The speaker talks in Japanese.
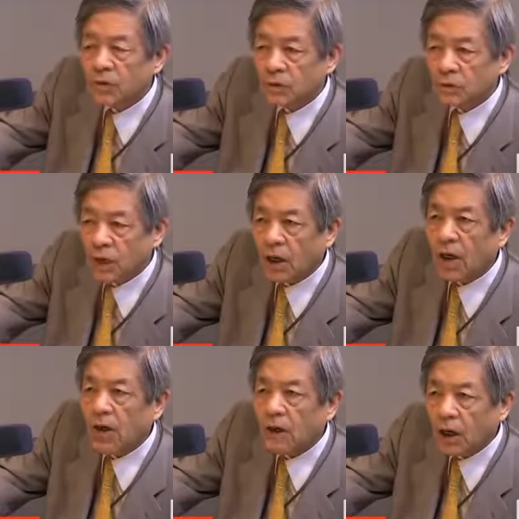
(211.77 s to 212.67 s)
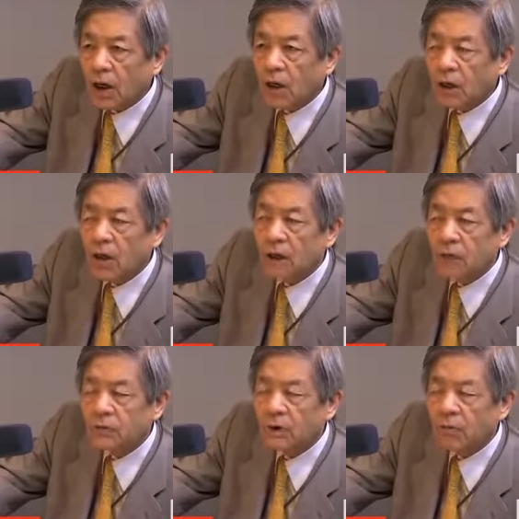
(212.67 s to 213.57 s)
ずっと長い間
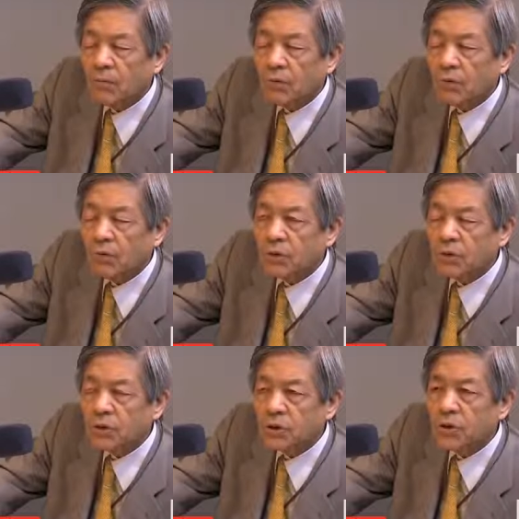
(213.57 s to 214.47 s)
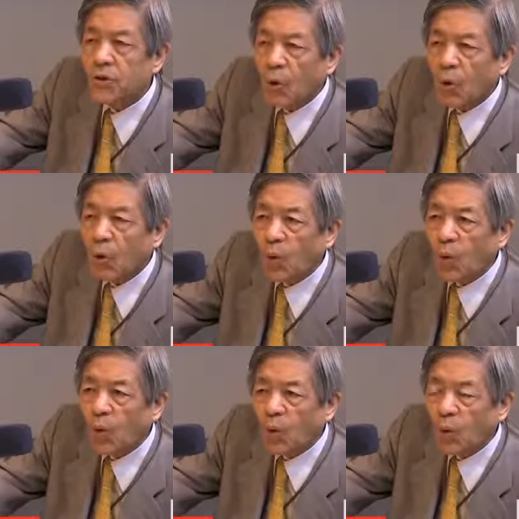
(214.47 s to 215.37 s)
3分の1以上
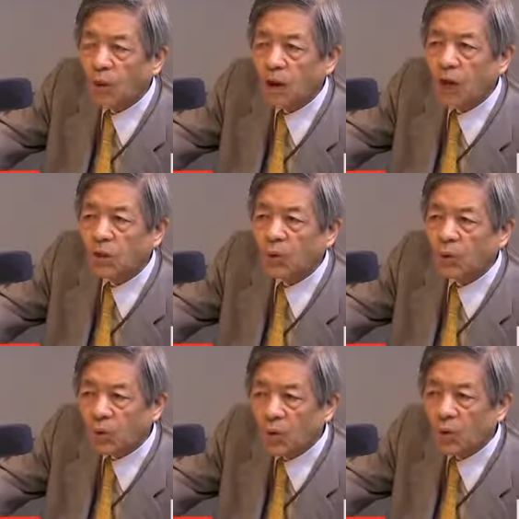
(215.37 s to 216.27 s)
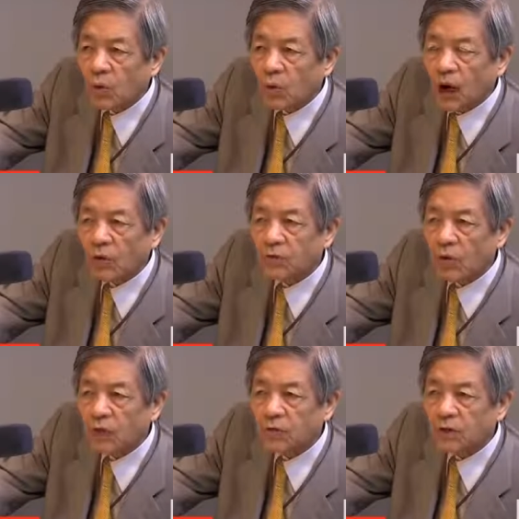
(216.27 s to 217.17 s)
野党の反
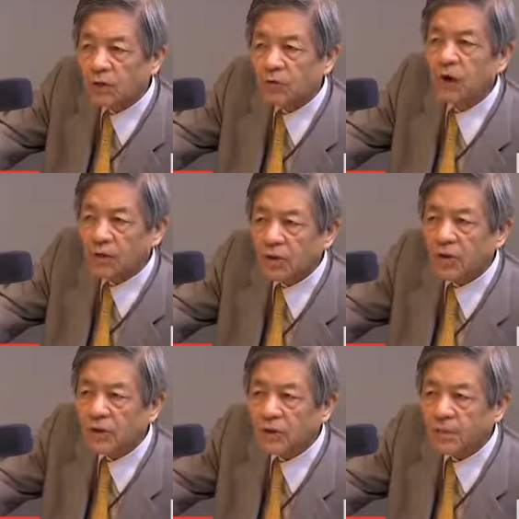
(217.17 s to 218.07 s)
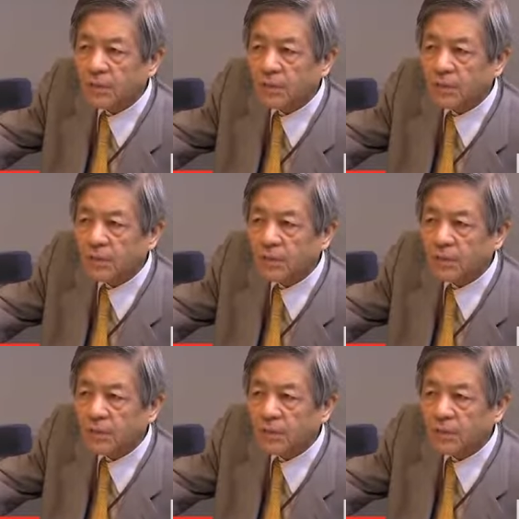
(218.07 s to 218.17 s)
対勢力があったと